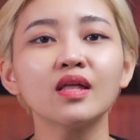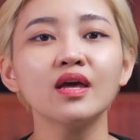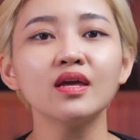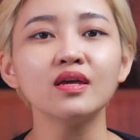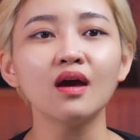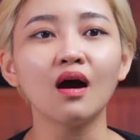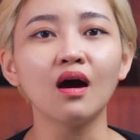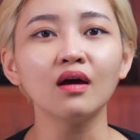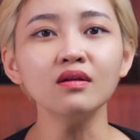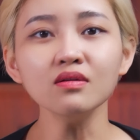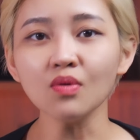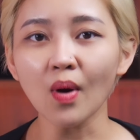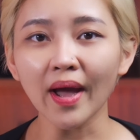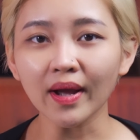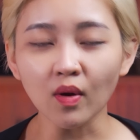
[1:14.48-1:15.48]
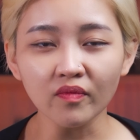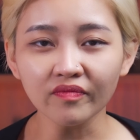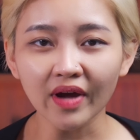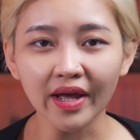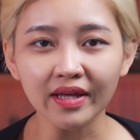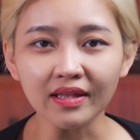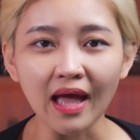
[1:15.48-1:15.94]
thì ở nước hoa cũng
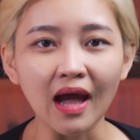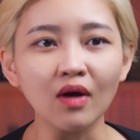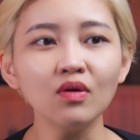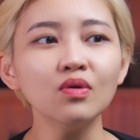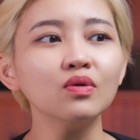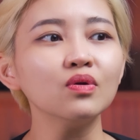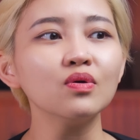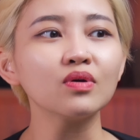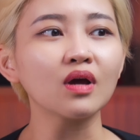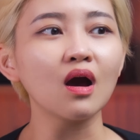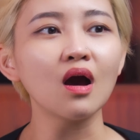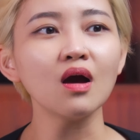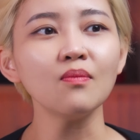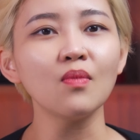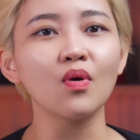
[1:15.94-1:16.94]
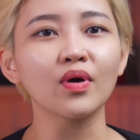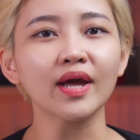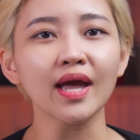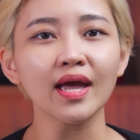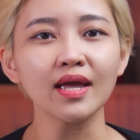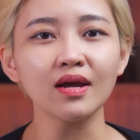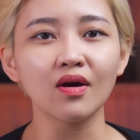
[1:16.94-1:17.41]
vậy thảo luôn luôn có một
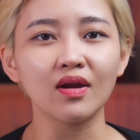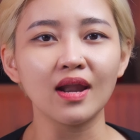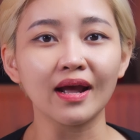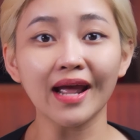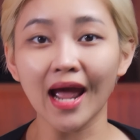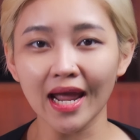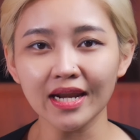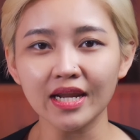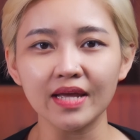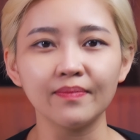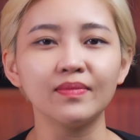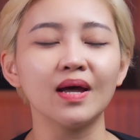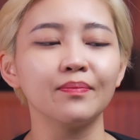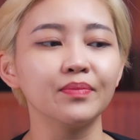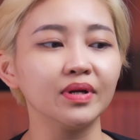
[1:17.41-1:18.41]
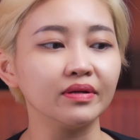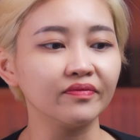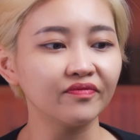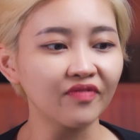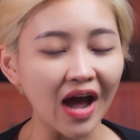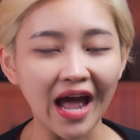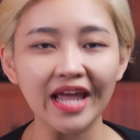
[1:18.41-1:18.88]
cái gọi là khái niệm là mình
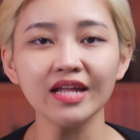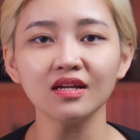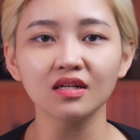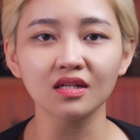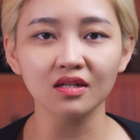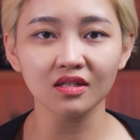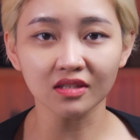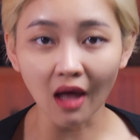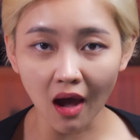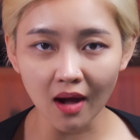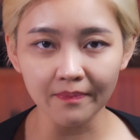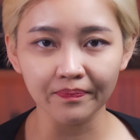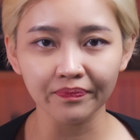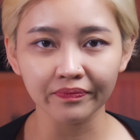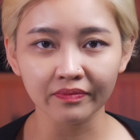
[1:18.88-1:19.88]
phải thơm